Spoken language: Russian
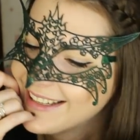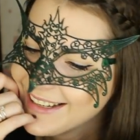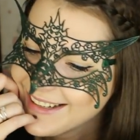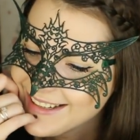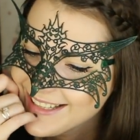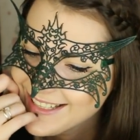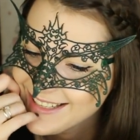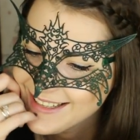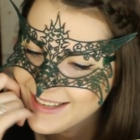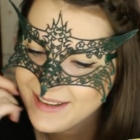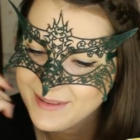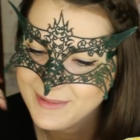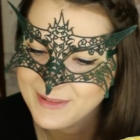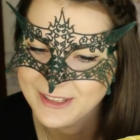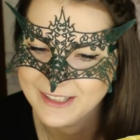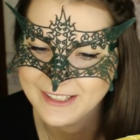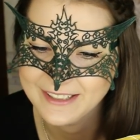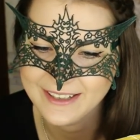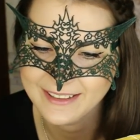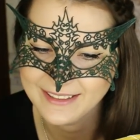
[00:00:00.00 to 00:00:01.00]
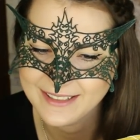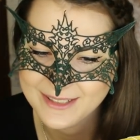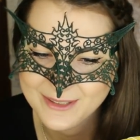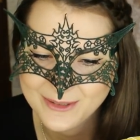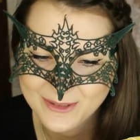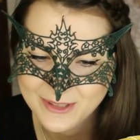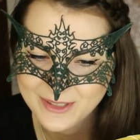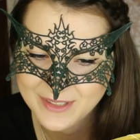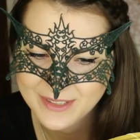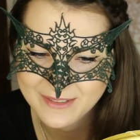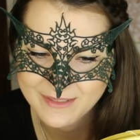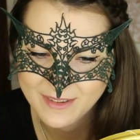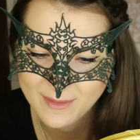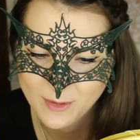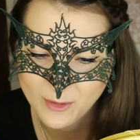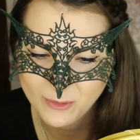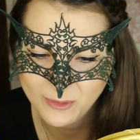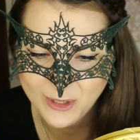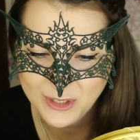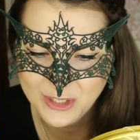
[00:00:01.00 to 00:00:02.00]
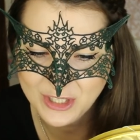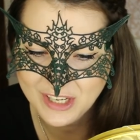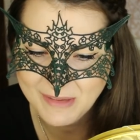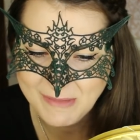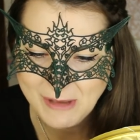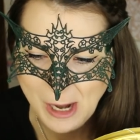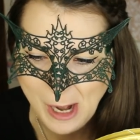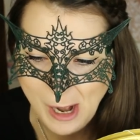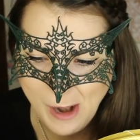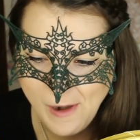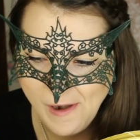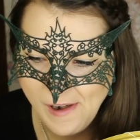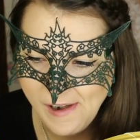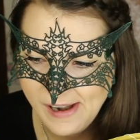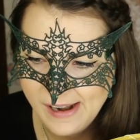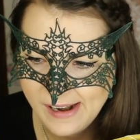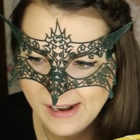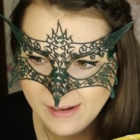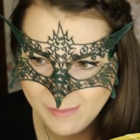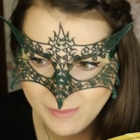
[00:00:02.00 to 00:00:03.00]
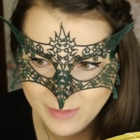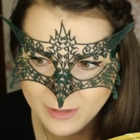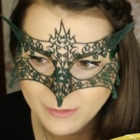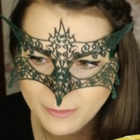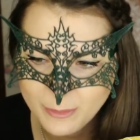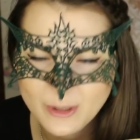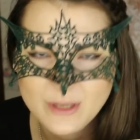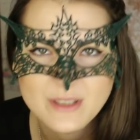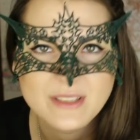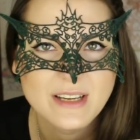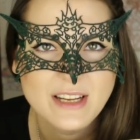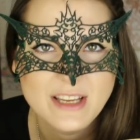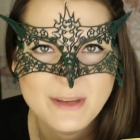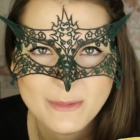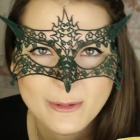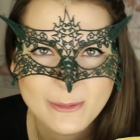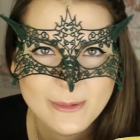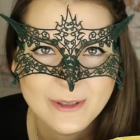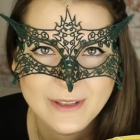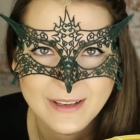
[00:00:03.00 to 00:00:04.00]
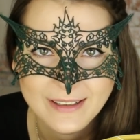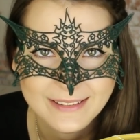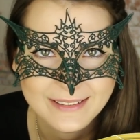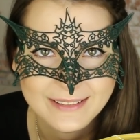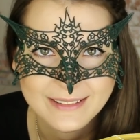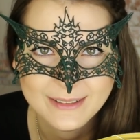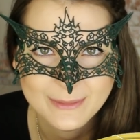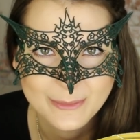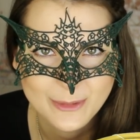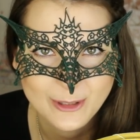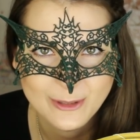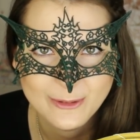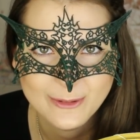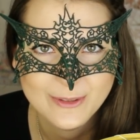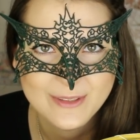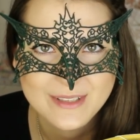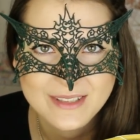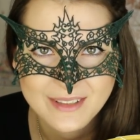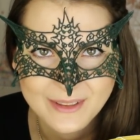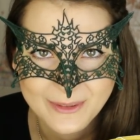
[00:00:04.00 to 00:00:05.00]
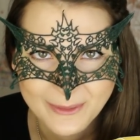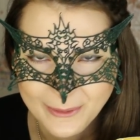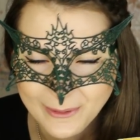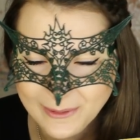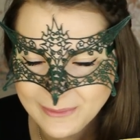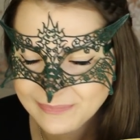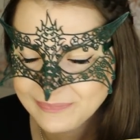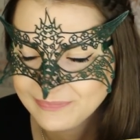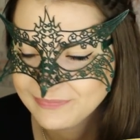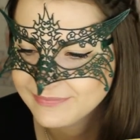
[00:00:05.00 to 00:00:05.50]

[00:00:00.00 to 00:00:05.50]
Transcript: Короче, я наигралась уже со своими уточками, и мне в поле зрения попадает этот бритвенный станок.